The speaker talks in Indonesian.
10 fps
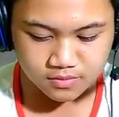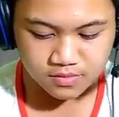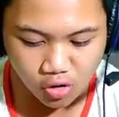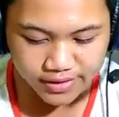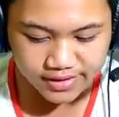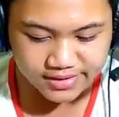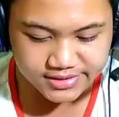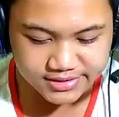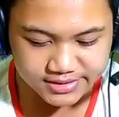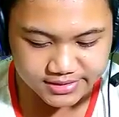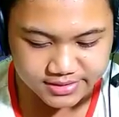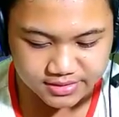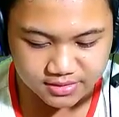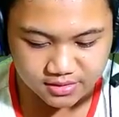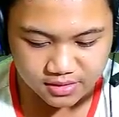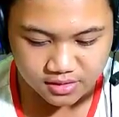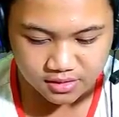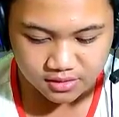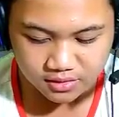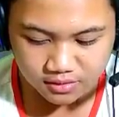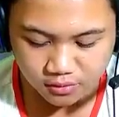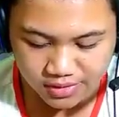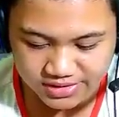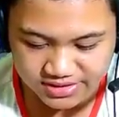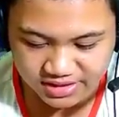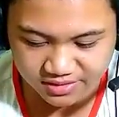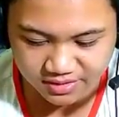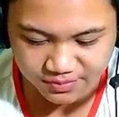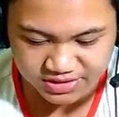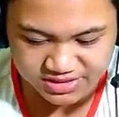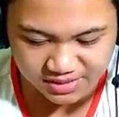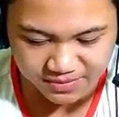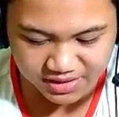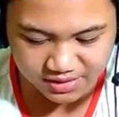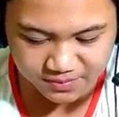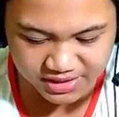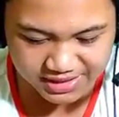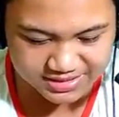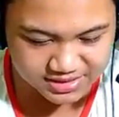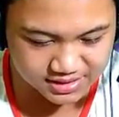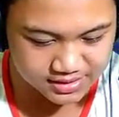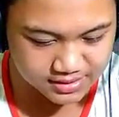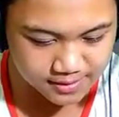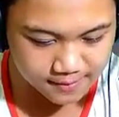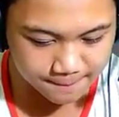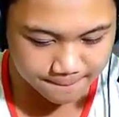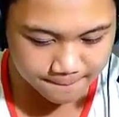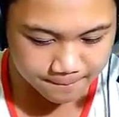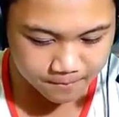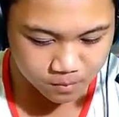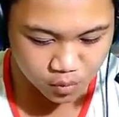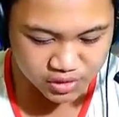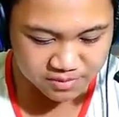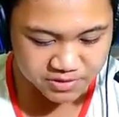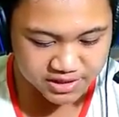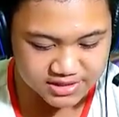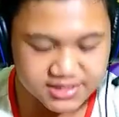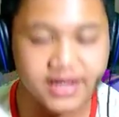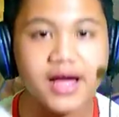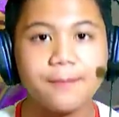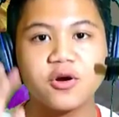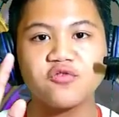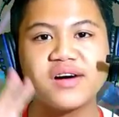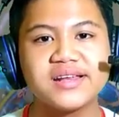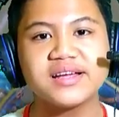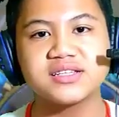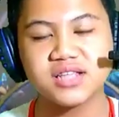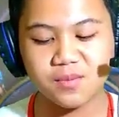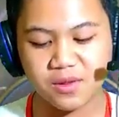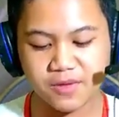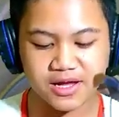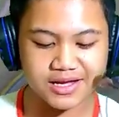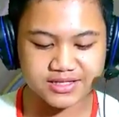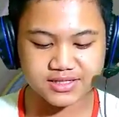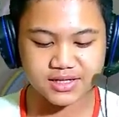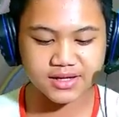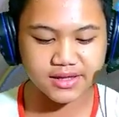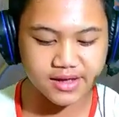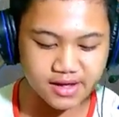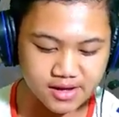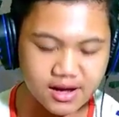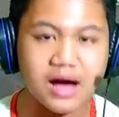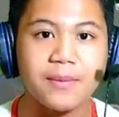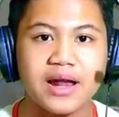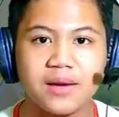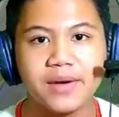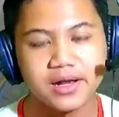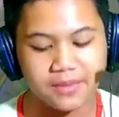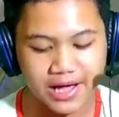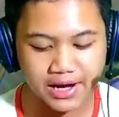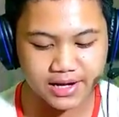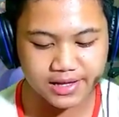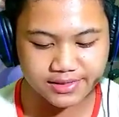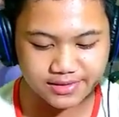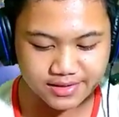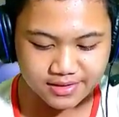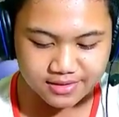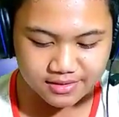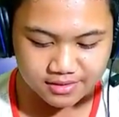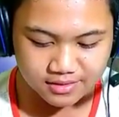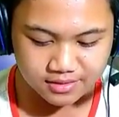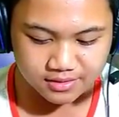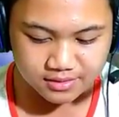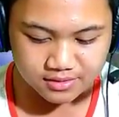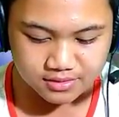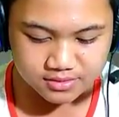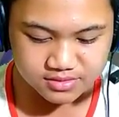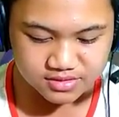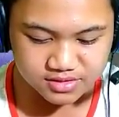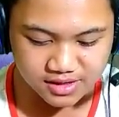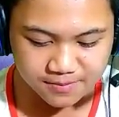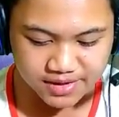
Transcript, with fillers: Oke okay, guys Gue di sini bersama Mikasa Bukan Mikasa yang profani guys, tapi Mikasa yang abal-abal bayangkan. Siap